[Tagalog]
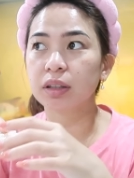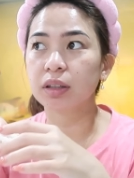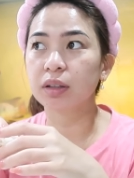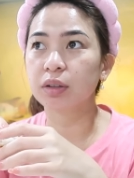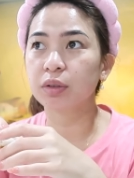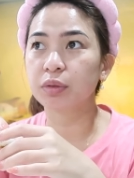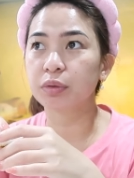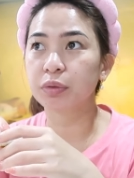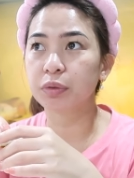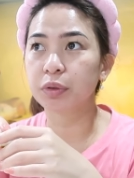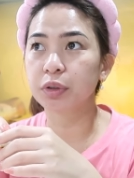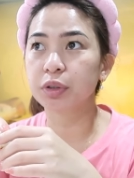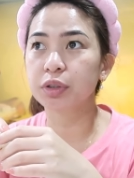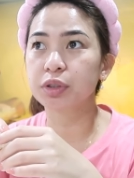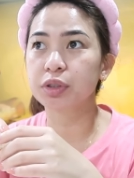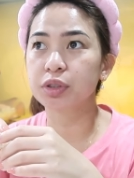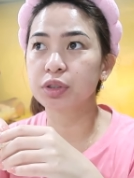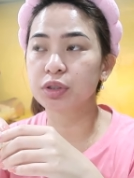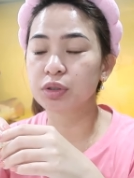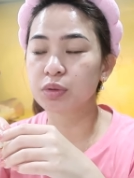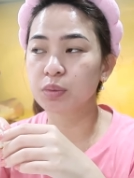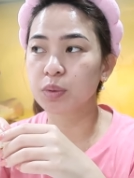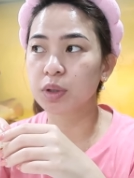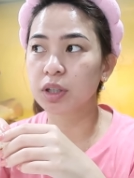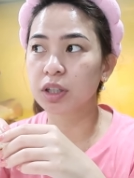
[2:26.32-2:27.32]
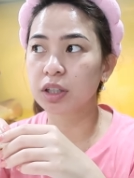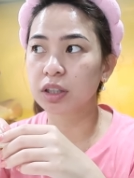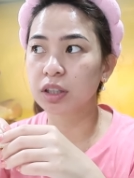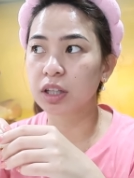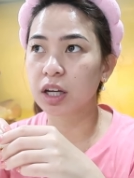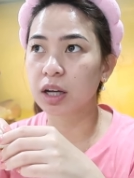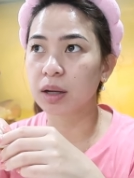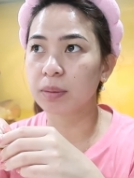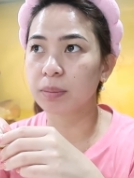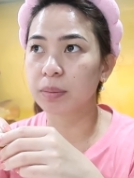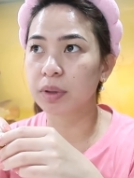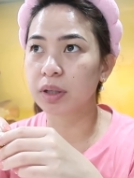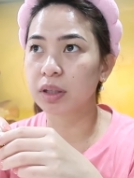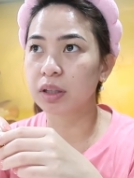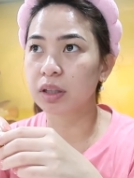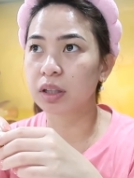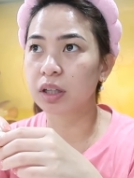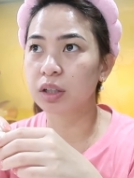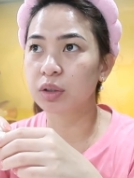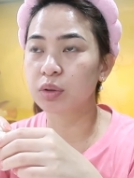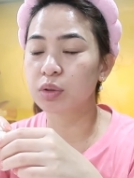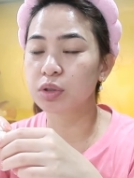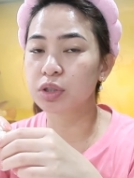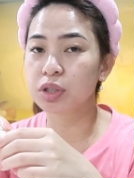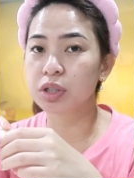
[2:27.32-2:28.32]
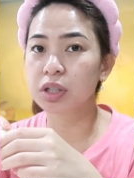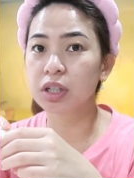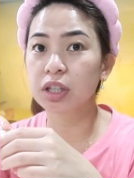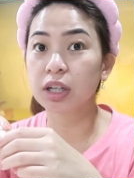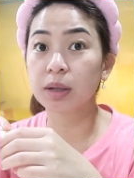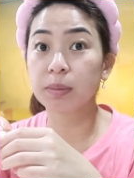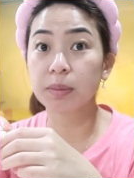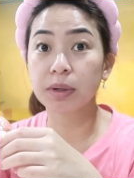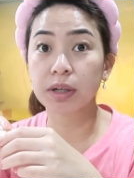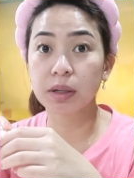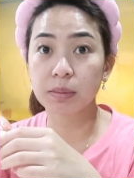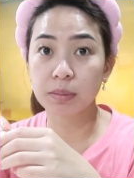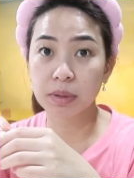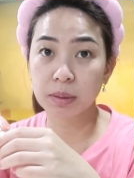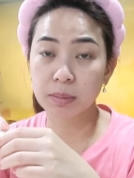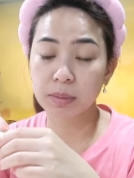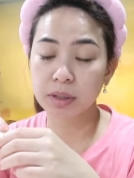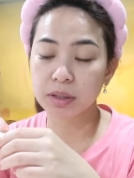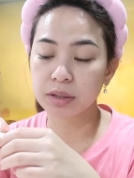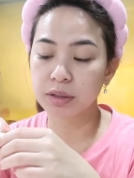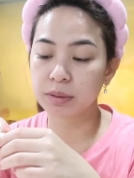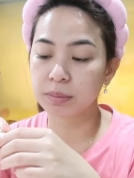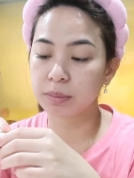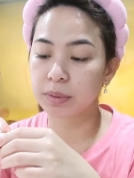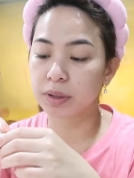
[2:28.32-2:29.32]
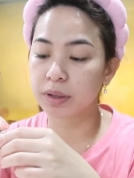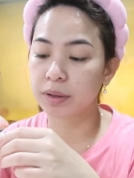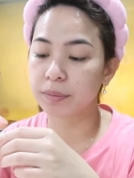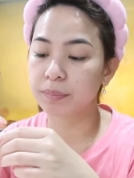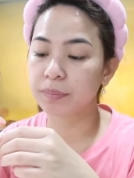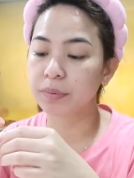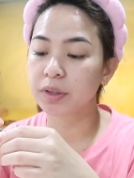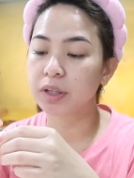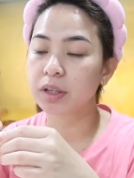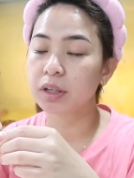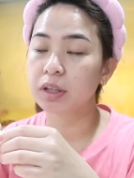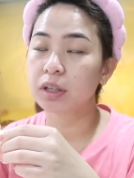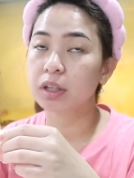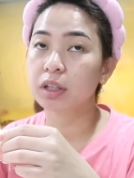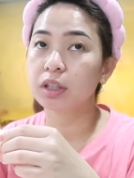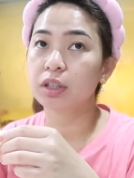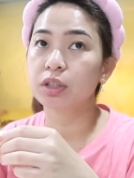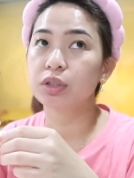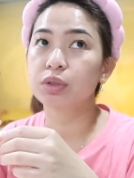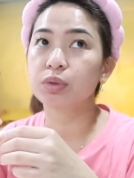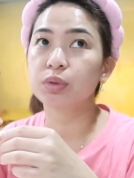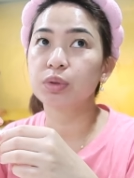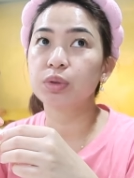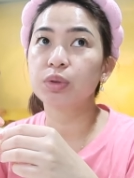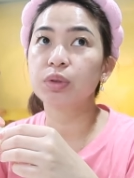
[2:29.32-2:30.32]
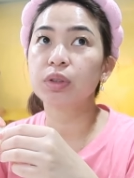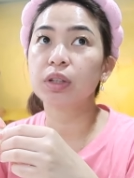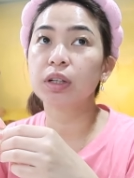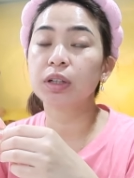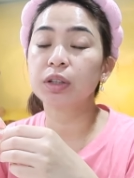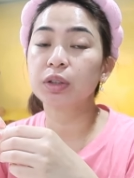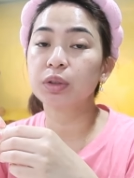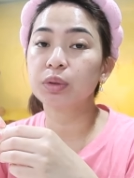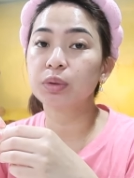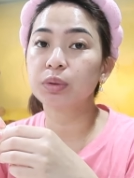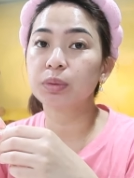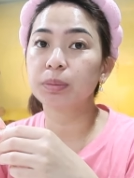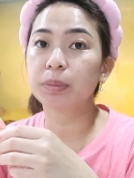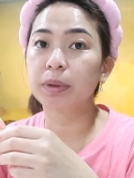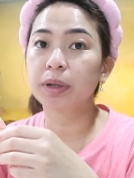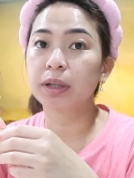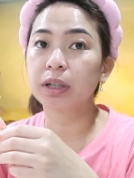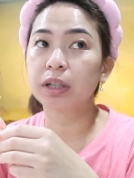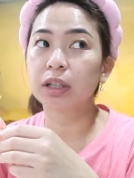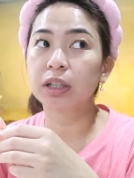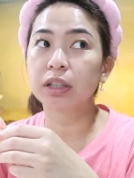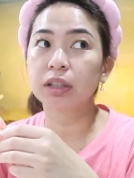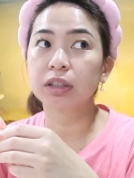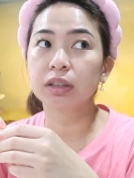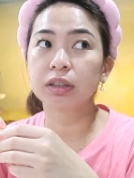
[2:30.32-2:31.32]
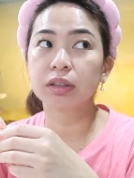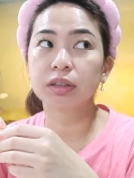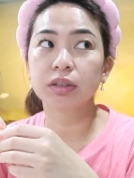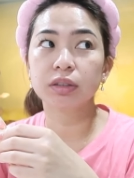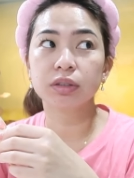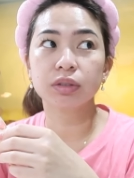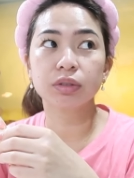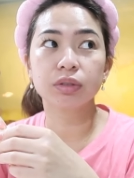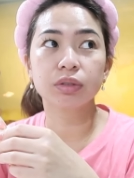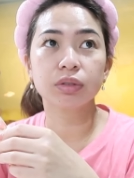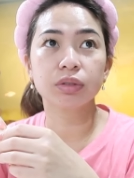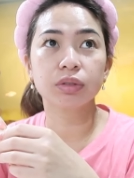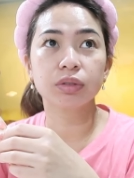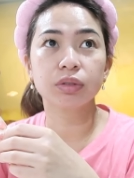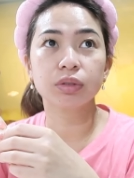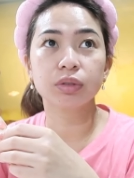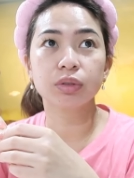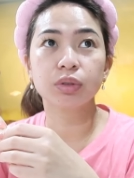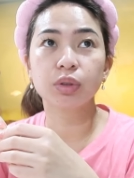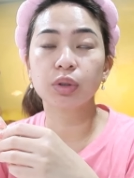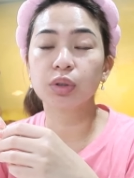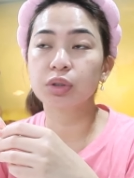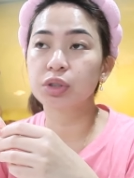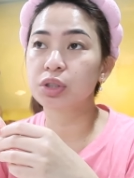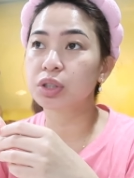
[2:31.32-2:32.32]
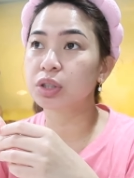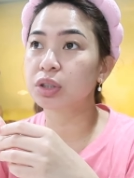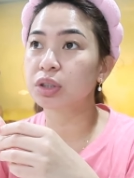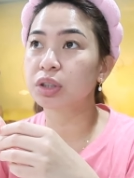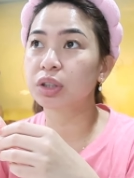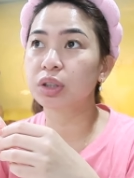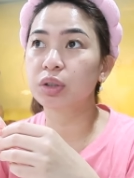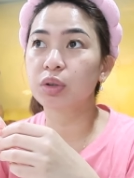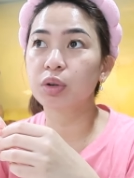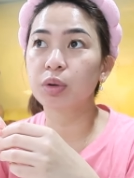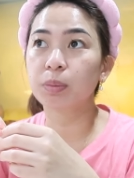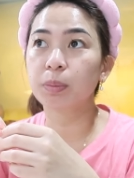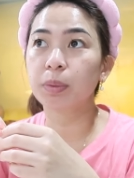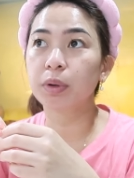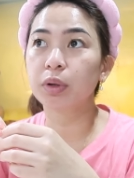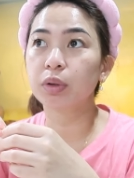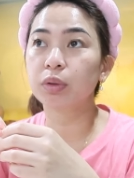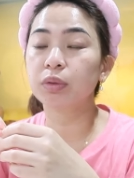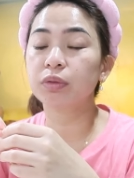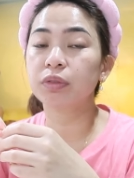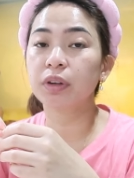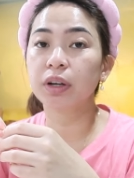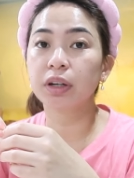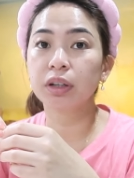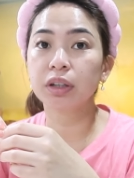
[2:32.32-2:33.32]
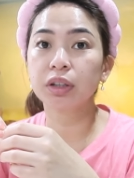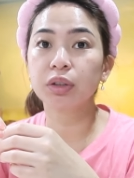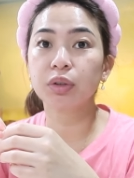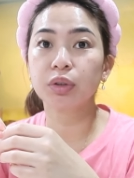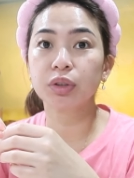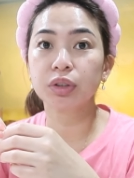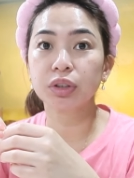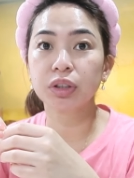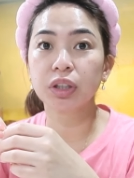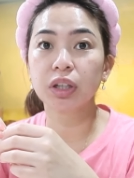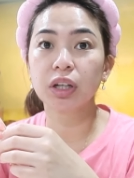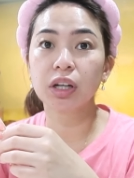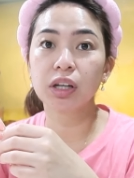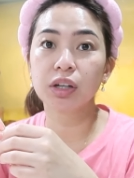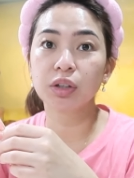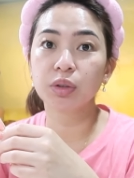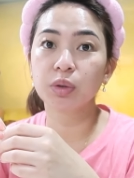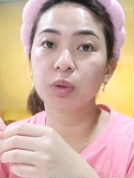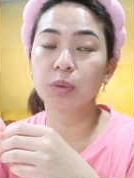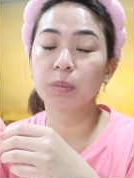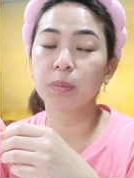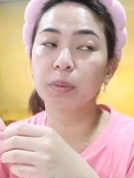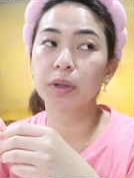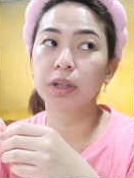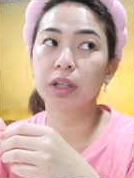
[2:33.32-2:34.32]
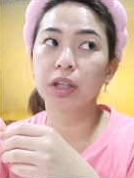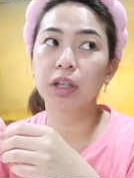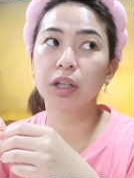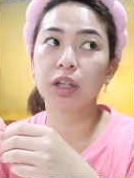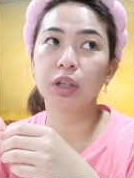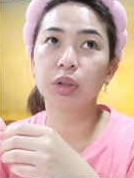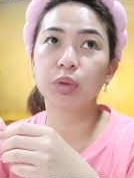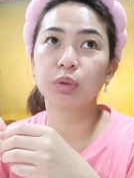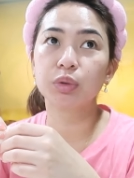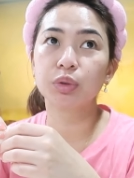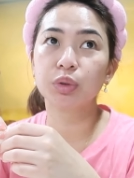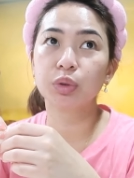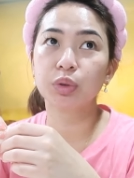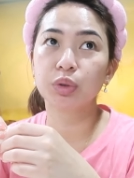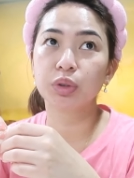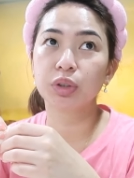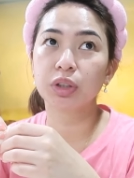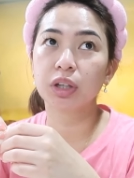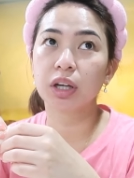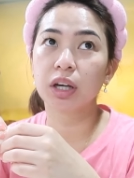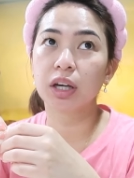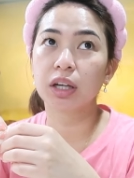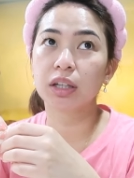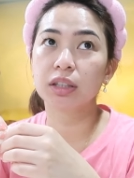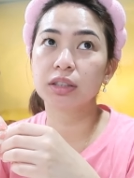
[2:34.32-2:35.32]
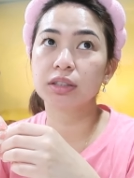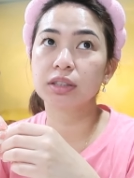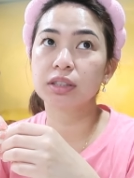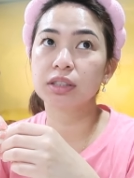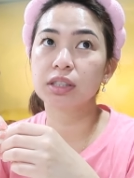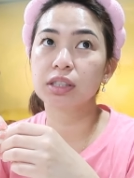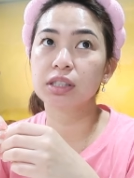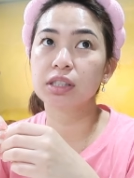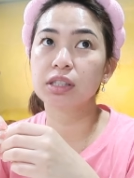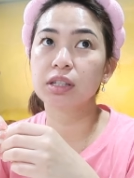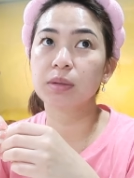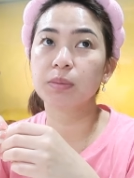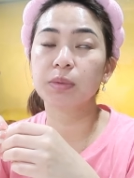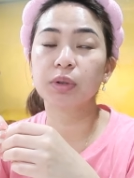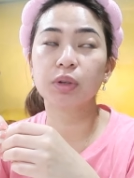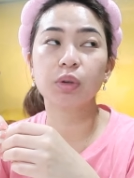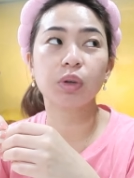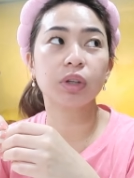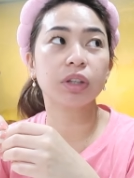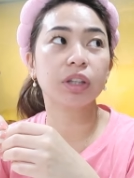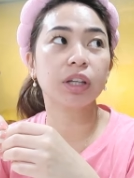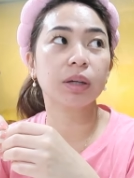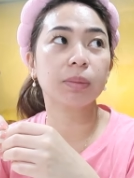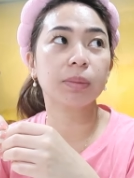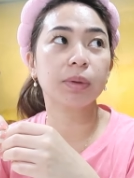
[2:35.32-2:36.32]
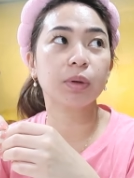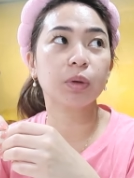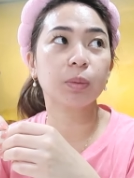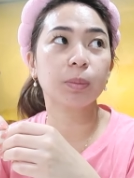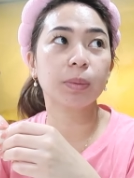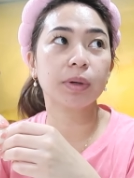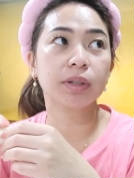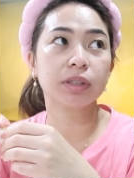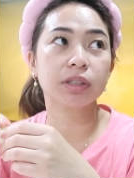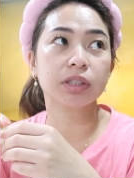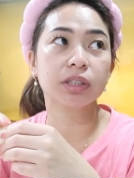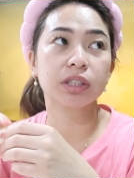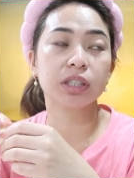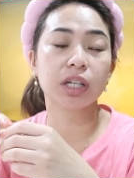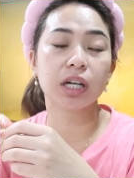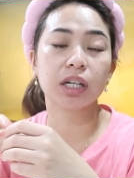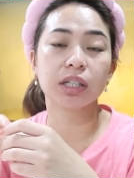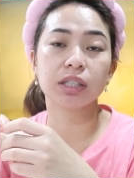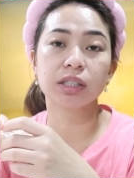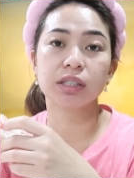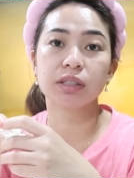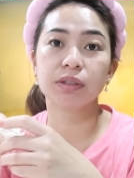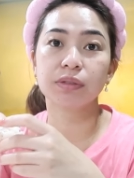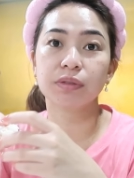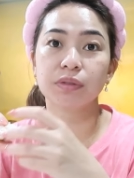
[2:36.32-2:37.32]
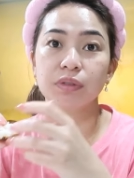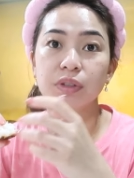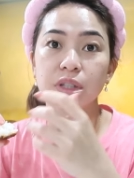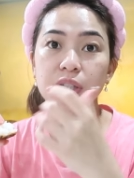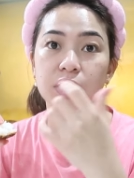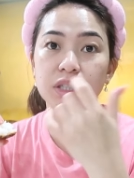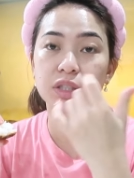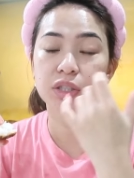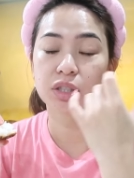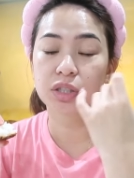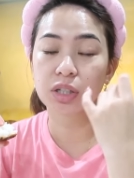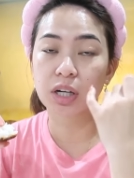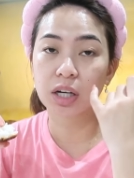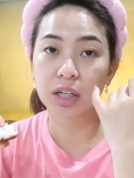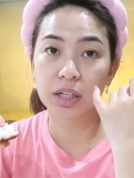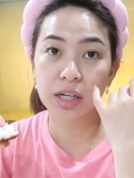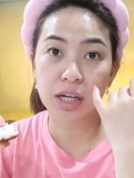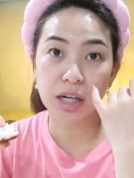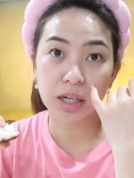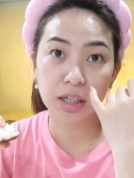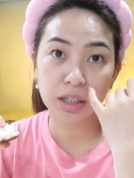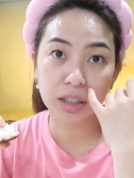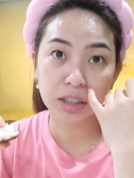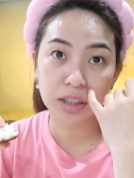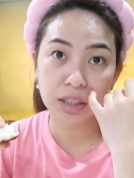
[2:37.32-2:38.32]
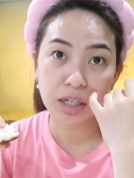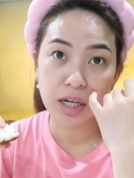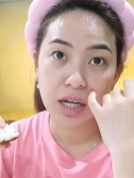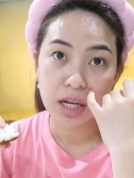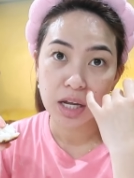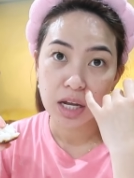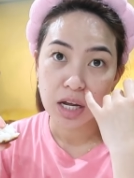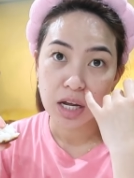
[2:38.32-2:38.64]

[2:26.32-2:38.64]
uh, first week namin. Nag-grocery kami ni Mama, ba diba? So, yun lang yung parang grocery ko. Pero very konti lang yung binili ko doon, guys. Kasi sabi ko, ang dami ko pang stock sa fridge na kailangan